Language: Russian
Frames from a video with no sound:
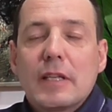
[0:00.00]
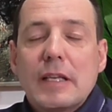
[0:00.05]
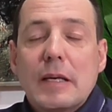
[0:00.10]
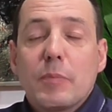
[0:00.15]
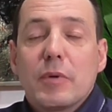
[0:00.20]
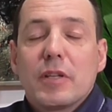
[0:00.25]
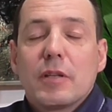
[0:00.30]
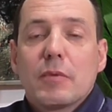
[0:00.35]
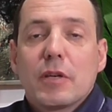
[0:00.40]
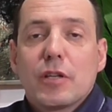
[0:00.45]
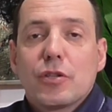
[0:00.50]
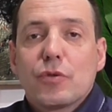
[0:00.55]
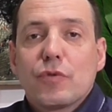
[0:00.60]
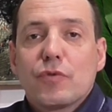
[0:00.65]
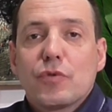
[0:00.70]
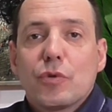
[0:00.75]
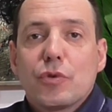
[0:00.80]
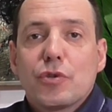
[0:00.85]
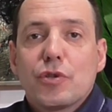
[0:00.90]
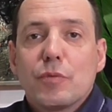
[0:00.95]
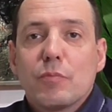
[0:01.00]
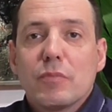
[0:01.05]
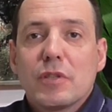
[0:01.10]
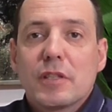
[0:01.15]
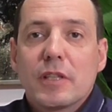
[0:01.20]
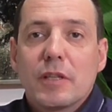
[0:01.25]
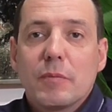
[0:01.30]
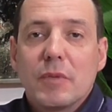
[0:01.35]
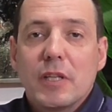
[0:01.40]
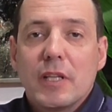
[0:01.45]
Я понимаю, что все очень
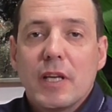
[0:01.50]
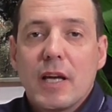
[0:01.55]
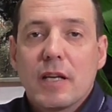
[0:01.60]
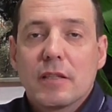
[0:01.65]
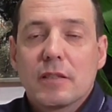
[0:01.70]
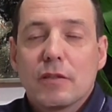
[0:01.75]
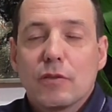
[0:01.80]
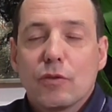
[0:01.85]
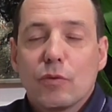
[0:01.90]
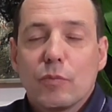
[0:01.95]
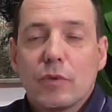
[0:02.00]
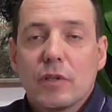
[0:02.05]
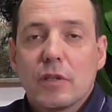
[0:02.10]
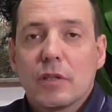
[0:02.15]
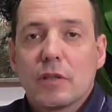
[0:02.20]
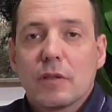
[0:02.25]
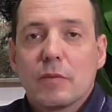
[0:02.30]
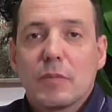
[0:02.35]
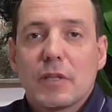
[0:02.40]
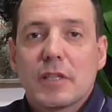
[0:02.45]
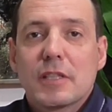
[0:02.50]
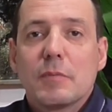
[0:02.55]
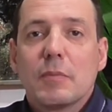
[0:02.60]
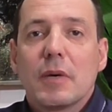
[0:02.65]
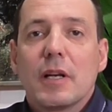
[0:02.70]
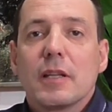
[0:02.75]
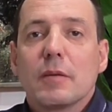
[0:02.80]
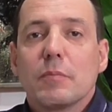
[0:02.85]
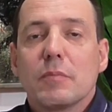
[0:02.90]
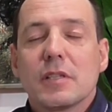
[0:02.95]
быстро меняется, но мы
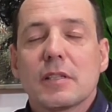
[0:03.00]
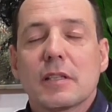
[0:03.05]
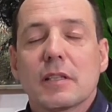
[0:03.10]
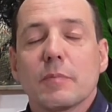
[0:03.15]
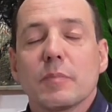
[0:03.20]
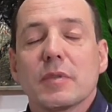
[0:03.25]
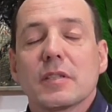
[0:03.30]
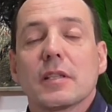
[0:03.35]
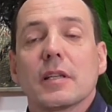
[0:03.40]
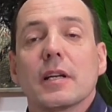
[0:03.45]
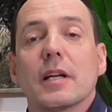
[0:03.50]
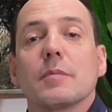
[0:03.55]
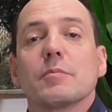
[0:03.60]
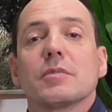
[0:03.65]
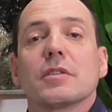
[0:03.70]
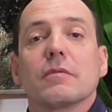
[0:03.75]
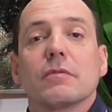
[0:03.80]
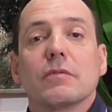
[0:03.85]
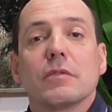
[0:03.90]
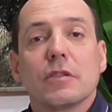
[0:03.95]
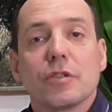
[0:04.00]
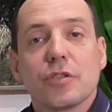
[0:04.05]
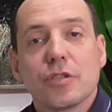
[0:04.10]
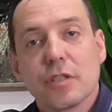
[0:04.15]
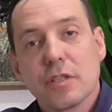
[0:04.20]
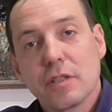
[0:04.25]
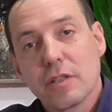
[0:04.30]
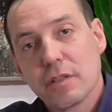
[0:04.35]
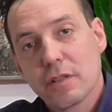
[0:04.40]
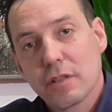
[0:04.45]
максимально быстро постараемся
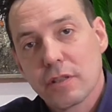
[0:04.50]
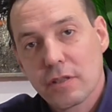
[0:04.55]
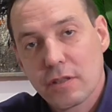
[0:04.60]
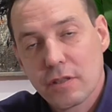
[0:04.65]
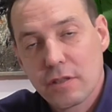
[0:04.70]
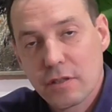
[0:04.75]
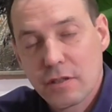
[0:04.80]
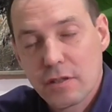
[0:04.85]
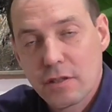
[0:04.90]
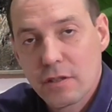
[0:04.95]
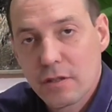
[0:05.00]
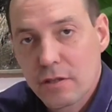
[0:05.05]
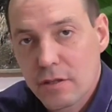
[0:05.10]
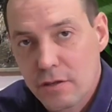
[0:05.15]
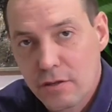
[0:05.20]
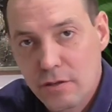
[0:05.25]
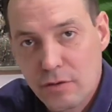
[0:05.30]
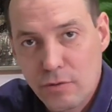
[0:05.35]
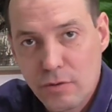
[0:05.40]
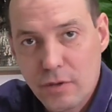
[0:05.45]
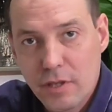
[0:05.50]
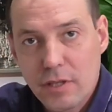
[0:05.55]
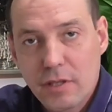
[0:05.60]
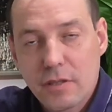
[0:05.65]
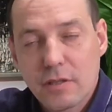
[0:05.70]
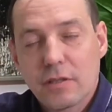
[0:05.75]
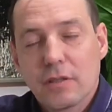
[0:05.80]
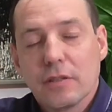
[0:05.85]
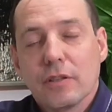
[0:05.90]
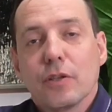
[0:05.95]
выложить э, этот
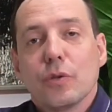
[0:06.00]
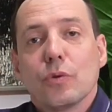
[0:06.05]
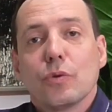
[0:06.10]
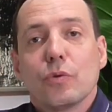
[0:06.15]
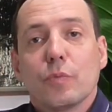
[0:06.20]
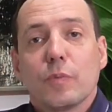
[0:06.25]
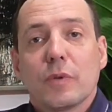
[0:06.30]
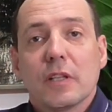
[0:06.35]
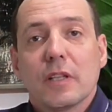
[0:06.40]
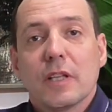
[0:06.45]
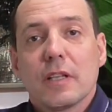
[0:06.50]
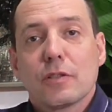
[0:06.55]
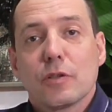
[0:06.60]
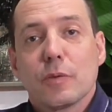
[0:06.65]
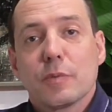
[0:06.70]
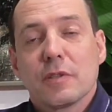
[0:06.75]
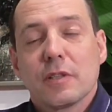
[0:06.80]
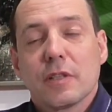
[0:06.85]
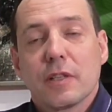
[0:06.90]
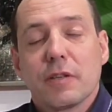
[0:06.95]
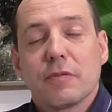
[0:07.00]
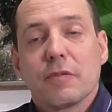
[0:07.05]
ролик на YouTube-канал, собственно